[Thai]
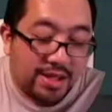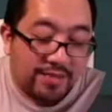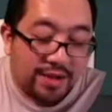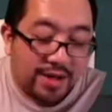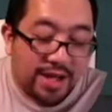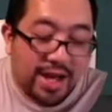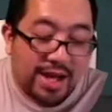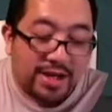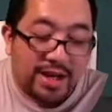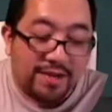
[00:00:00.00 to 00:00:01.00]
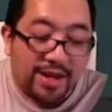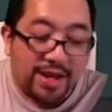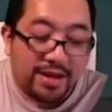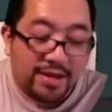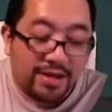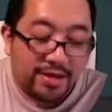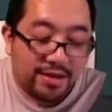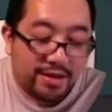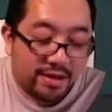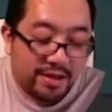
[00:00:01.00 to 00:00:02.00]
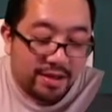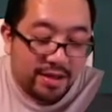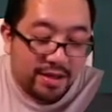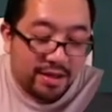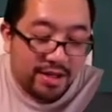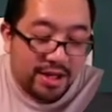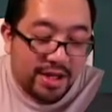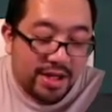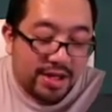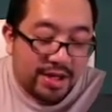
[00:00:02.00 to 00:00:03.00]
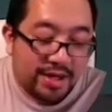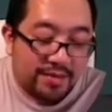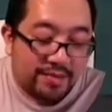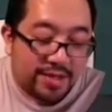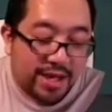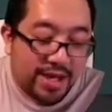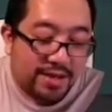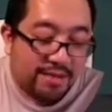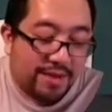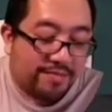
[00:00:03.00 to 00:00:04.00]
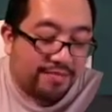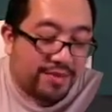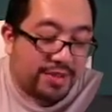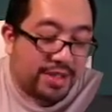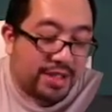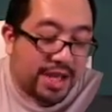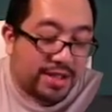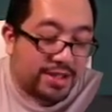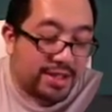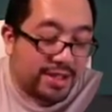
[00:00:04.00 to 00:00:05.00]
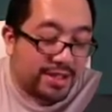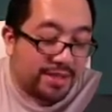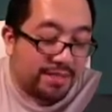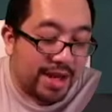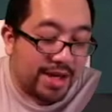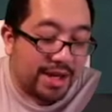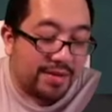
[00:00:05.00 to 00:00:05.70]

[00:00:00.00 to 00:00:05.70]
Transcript: สิบต่อหนึ่งอันเห็นไหมฮะ ฉะนั้นเนี่ยถ้าเกิดผมใช้แบบอยากซื้ออีกสิบอันเนี่ย